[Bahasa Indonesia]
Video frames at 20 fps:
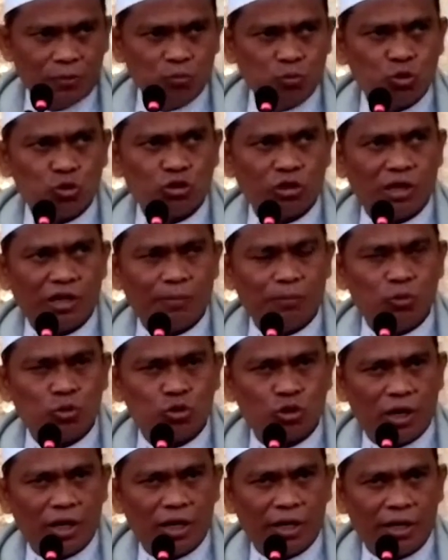
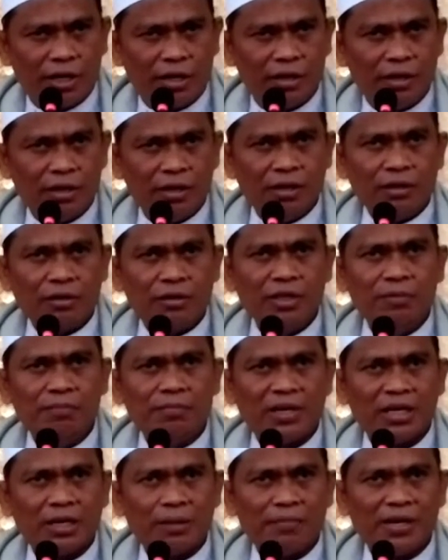musallah-musallah di
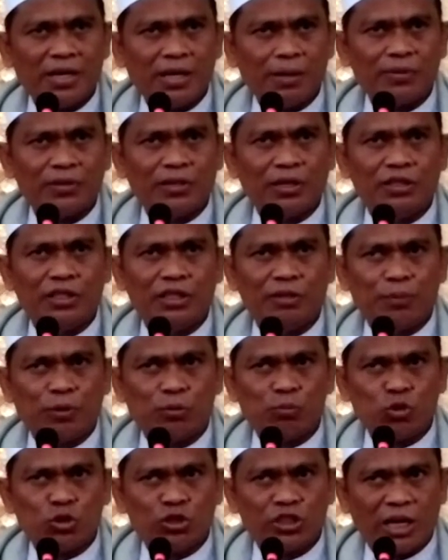mana-mana dan di
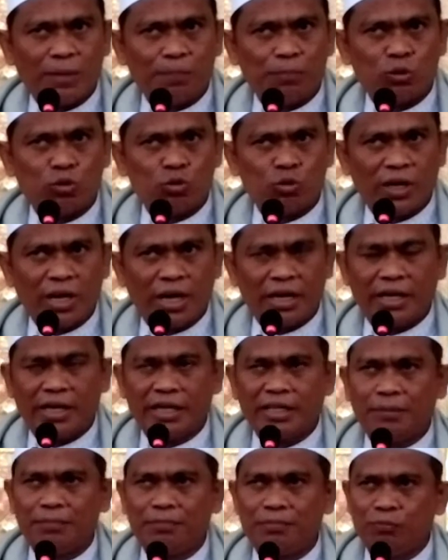perpustakaan-perpustakaan
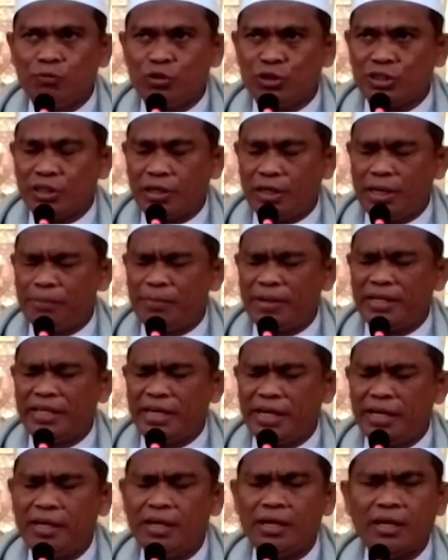ada
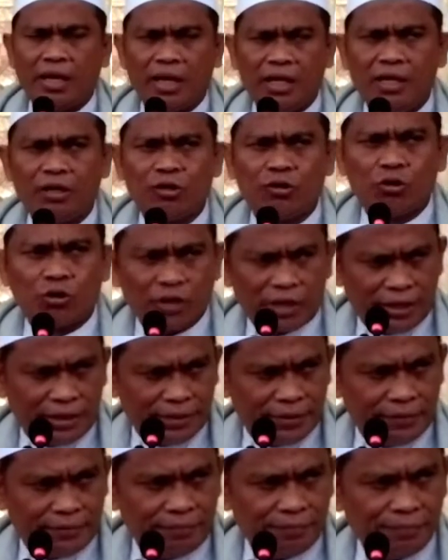musallamannya
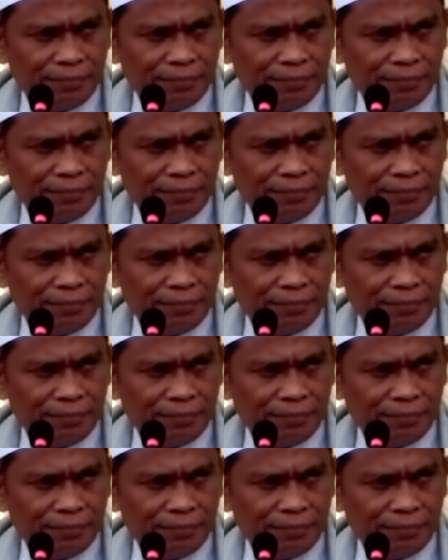Al-Quran.